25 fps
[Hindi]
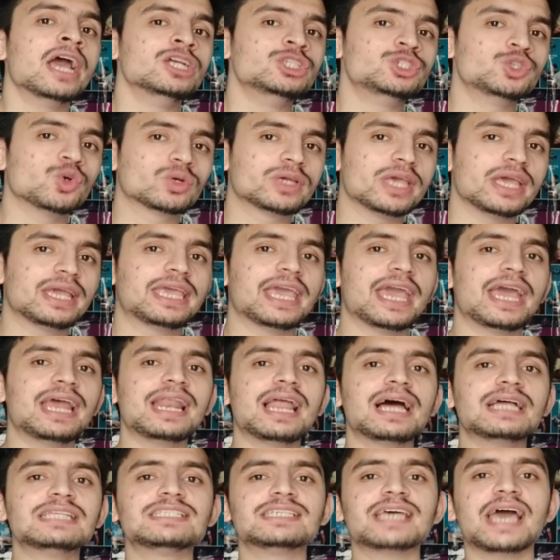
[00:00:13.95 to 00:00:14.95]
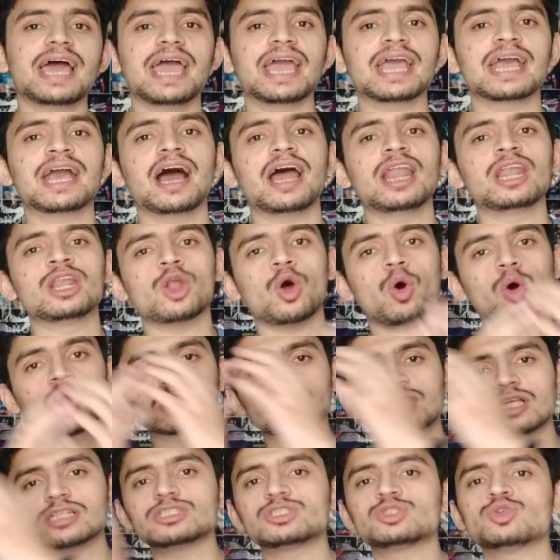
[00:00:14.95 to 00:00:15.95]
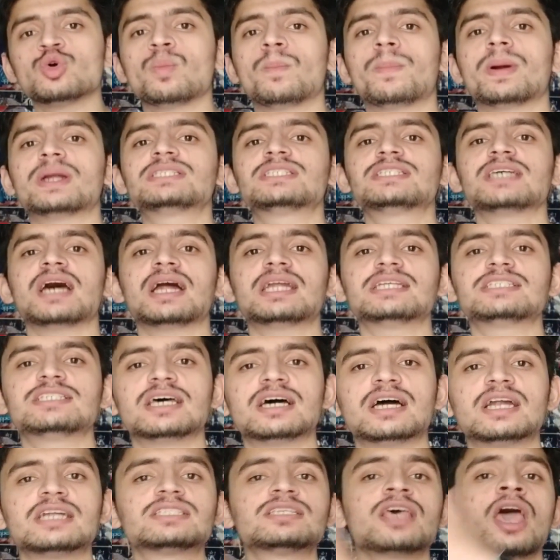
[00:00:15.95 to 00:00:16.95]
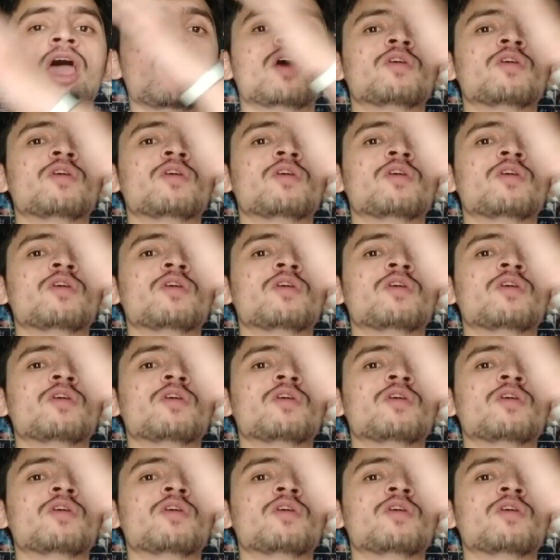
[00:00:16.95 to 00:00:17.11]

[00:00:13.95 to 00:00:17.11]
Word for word: जो कि खेला जाएगा नॉर्दर्न सुपर चार्जर्स